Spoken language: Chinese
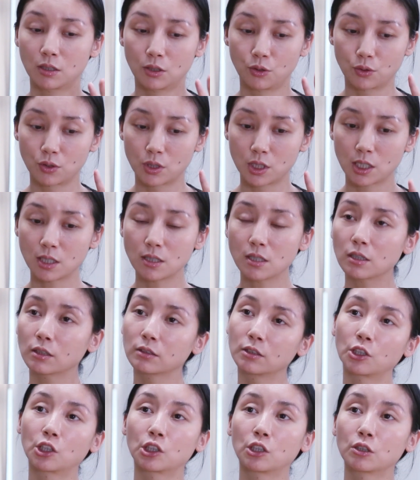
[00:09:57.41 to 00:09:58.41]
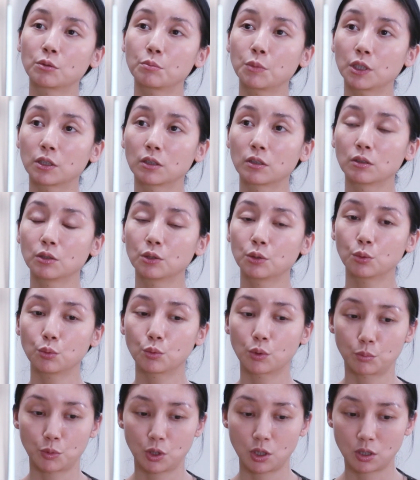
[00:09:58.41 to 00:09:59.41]
就是真正的生命，因为
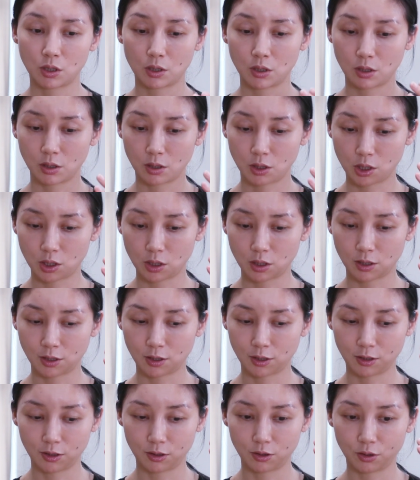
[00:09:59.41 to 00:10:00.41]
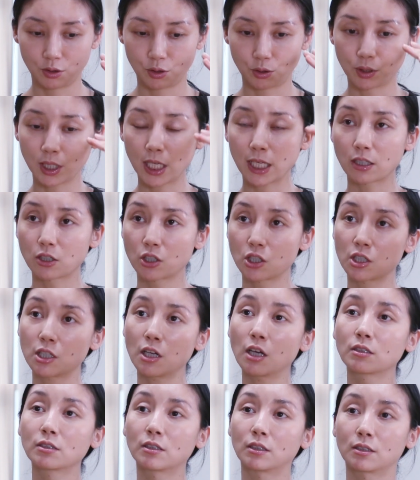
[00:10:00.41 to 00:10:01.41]
我们是是，就是那个是
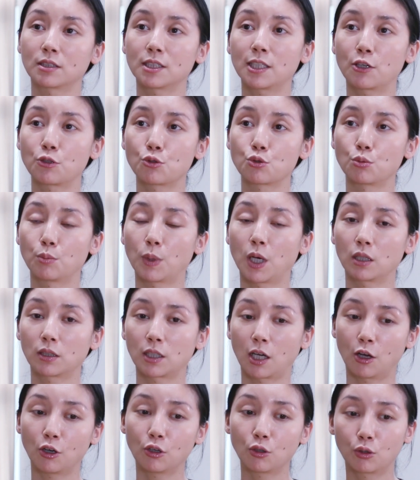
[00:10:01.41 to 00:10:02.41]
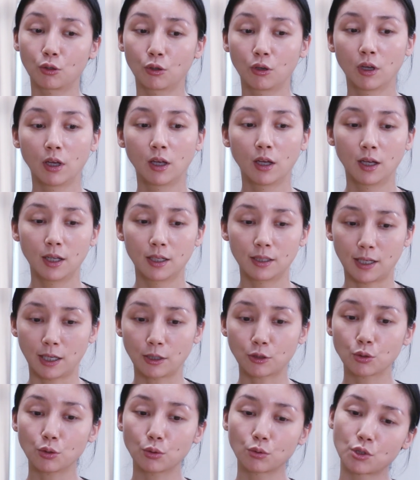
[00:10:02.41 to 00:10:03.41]
上层建筑嘛，然后
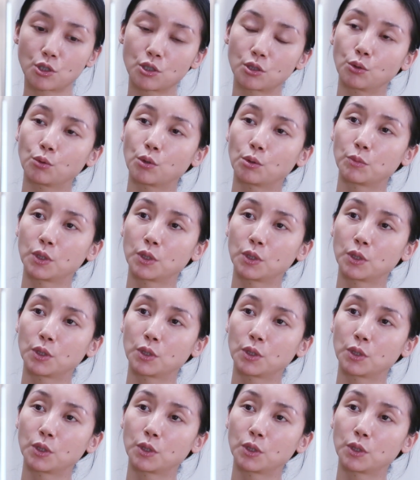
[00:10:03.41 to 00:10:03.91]
来控制的我